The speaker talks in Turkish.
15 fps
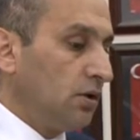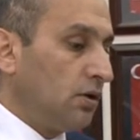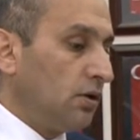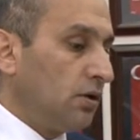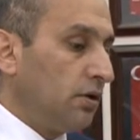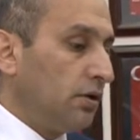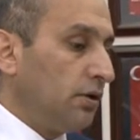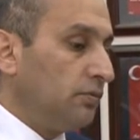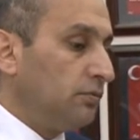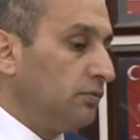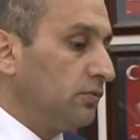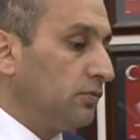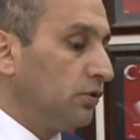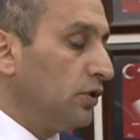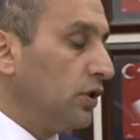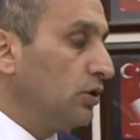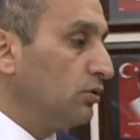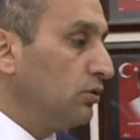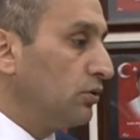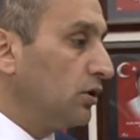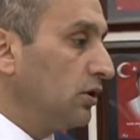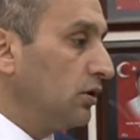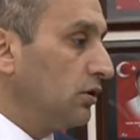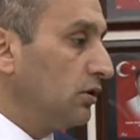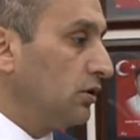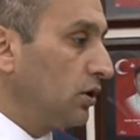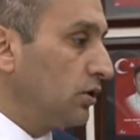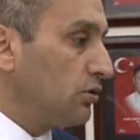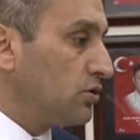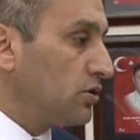Ee, Güneydoğu'da
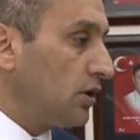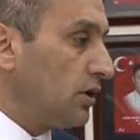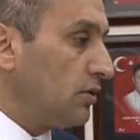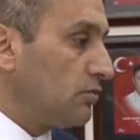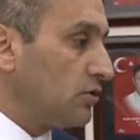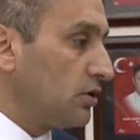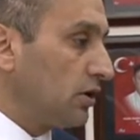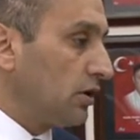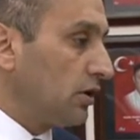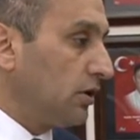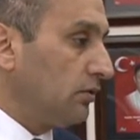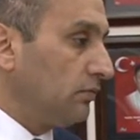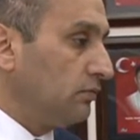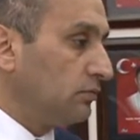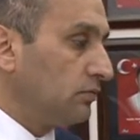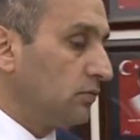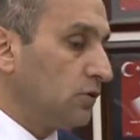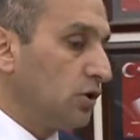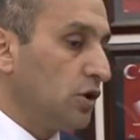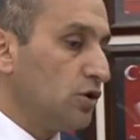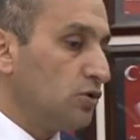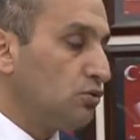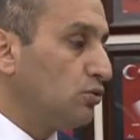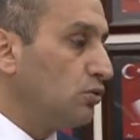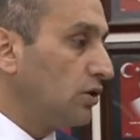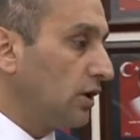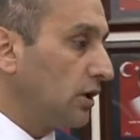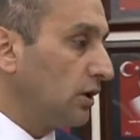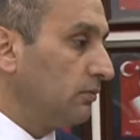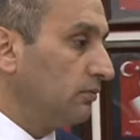teröristlerle mücadele, e,
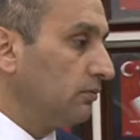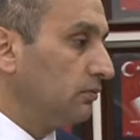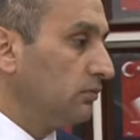Suriye,